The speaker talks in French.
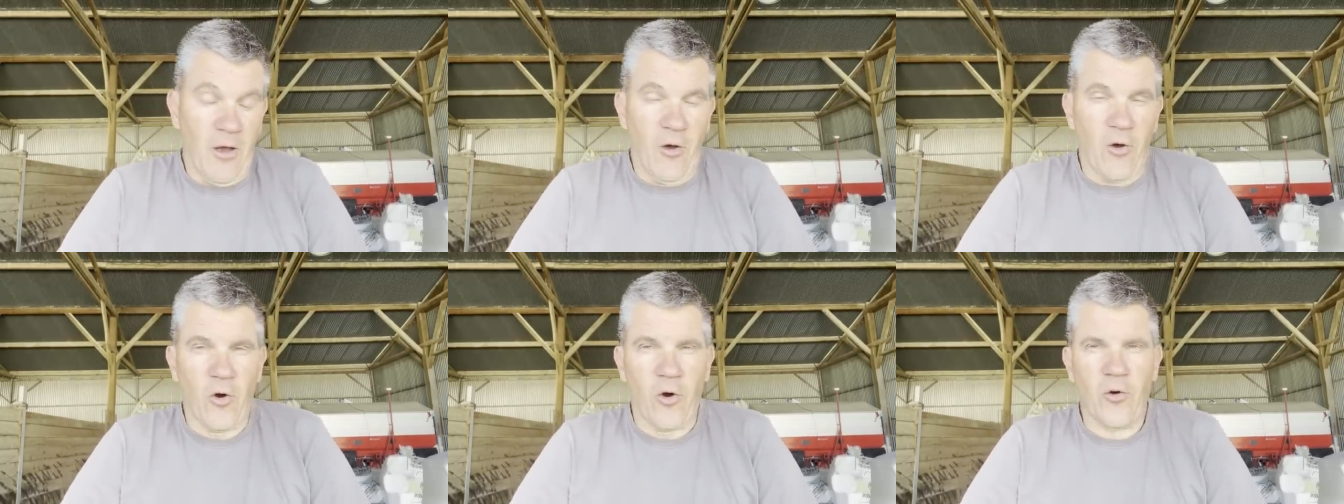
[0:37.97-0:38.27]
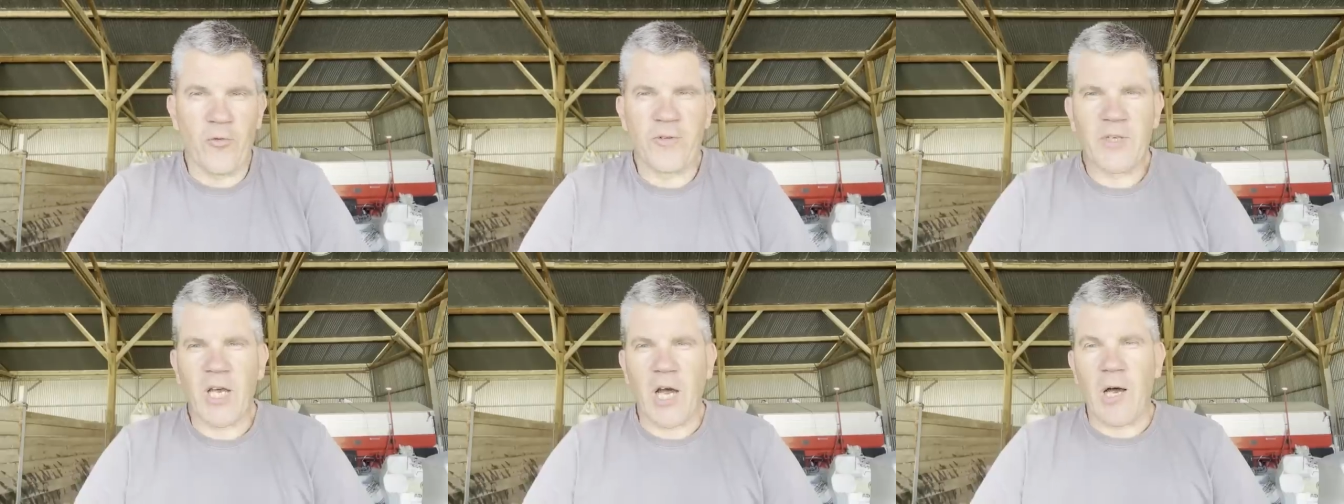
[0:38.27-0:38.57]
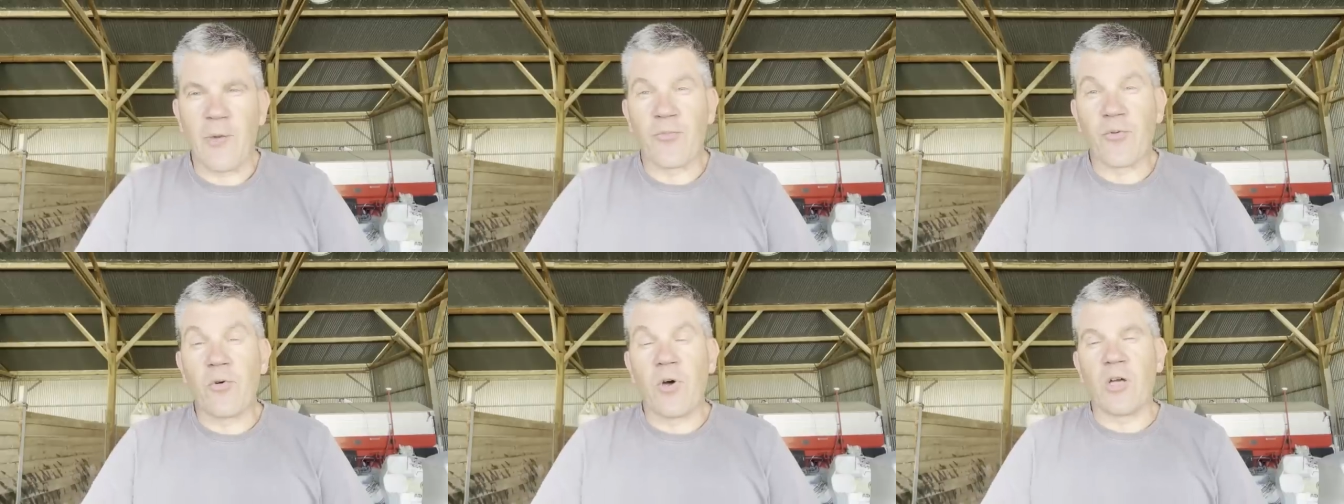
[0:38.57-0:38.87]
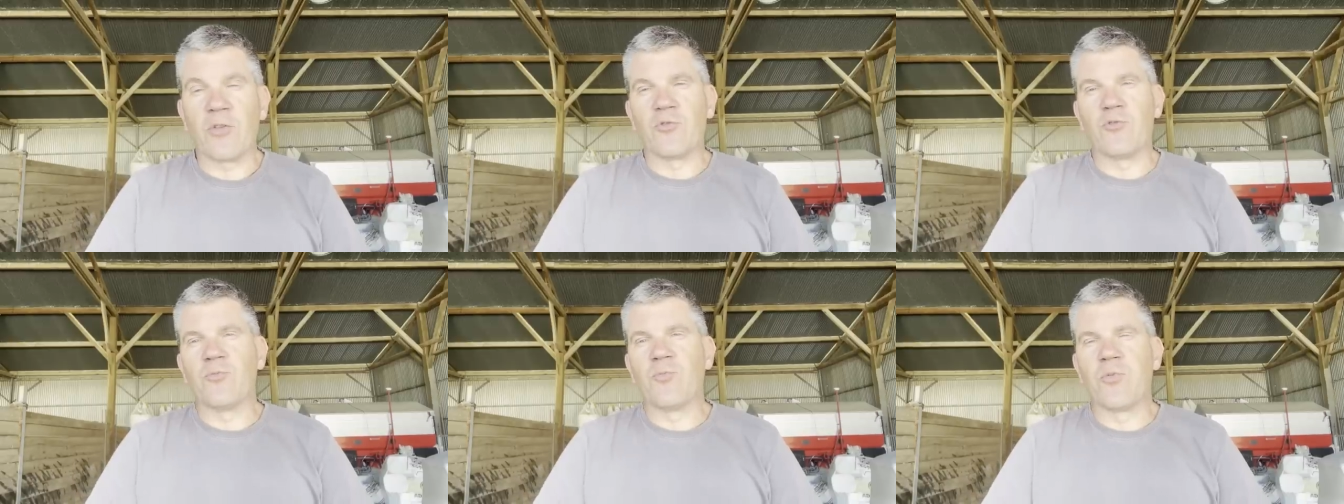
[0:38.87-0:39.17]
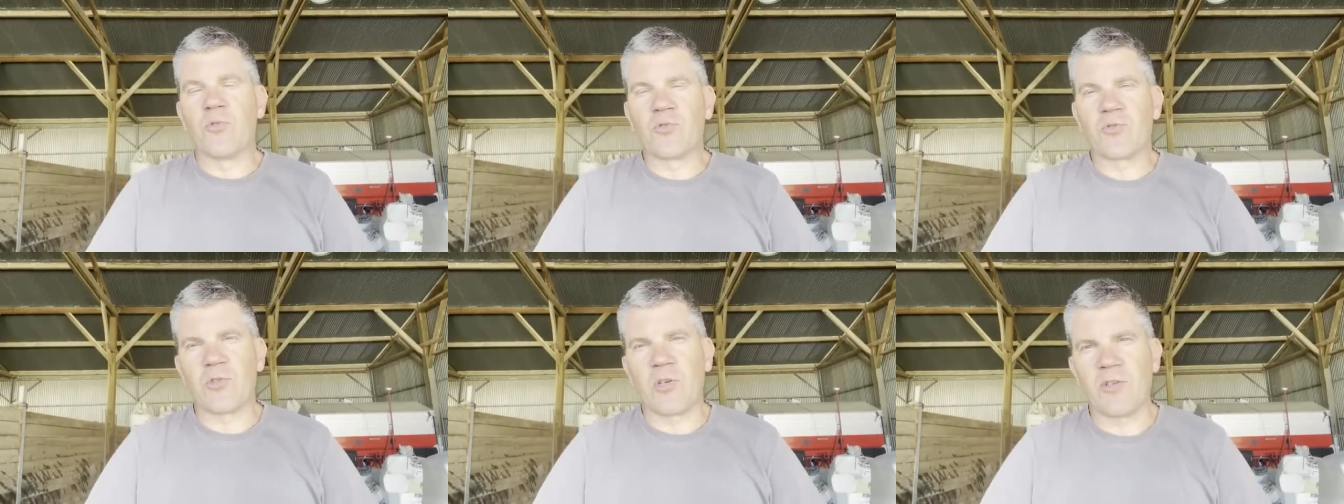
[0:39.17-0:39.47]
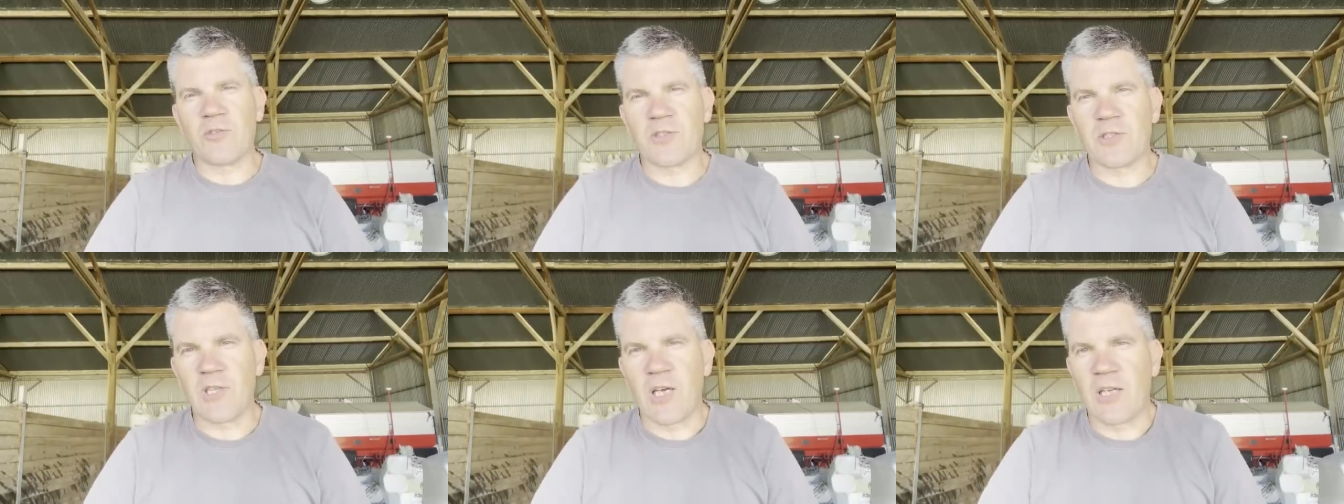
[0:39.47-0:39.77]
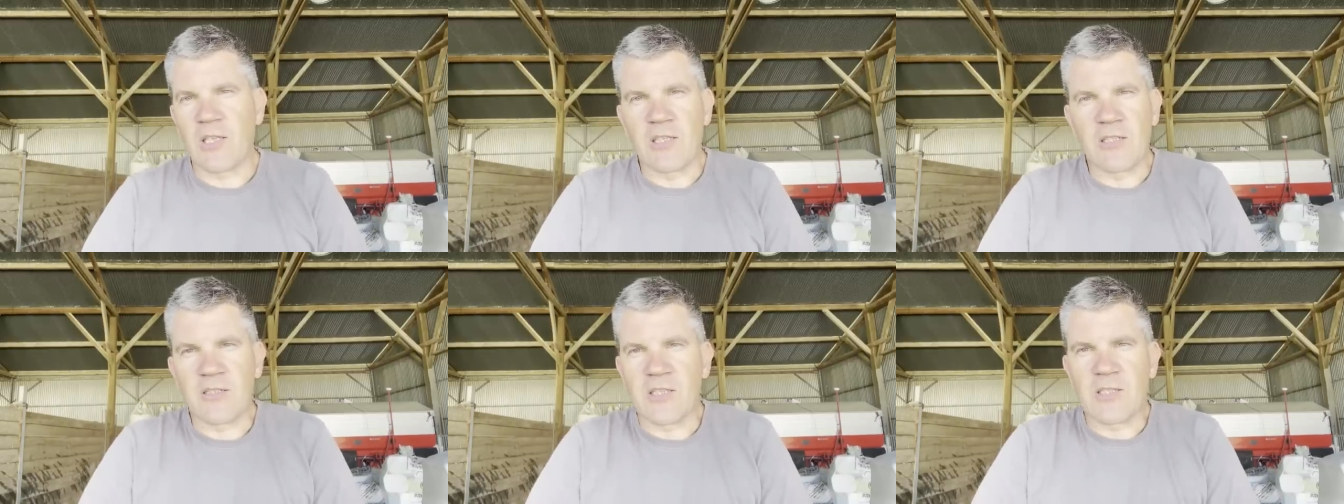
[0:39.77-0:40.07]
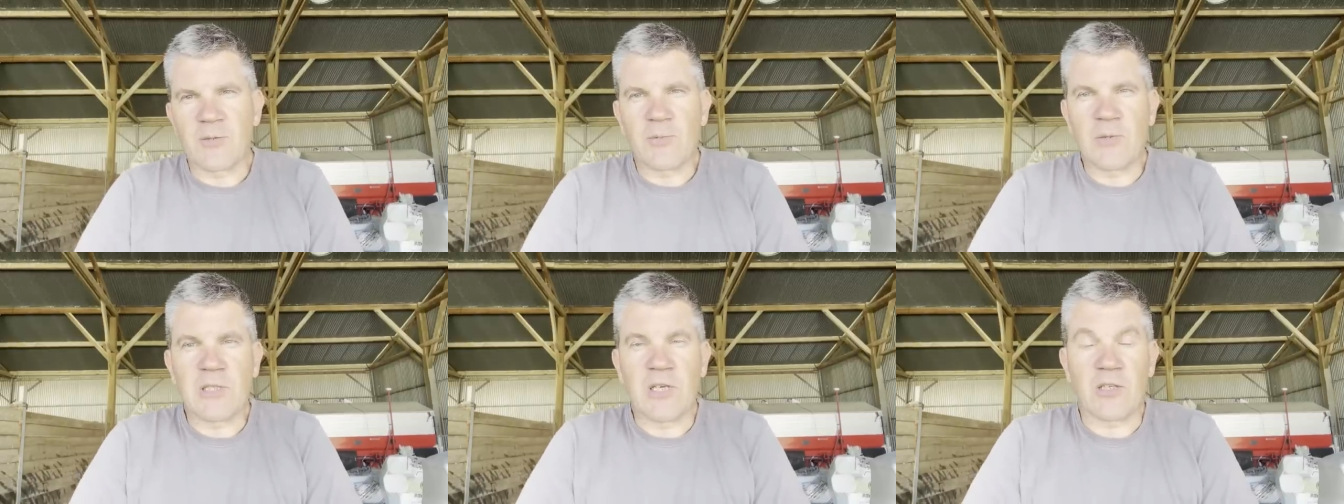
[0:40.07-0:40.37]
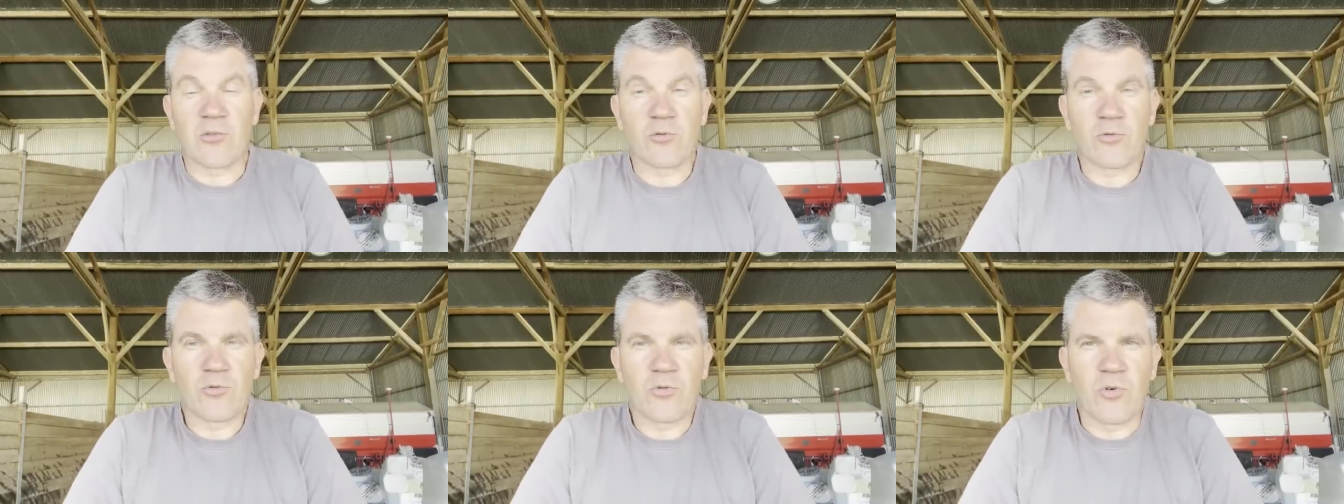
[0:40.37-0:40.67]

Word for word: Revenir un peu à du bon sens et à des explications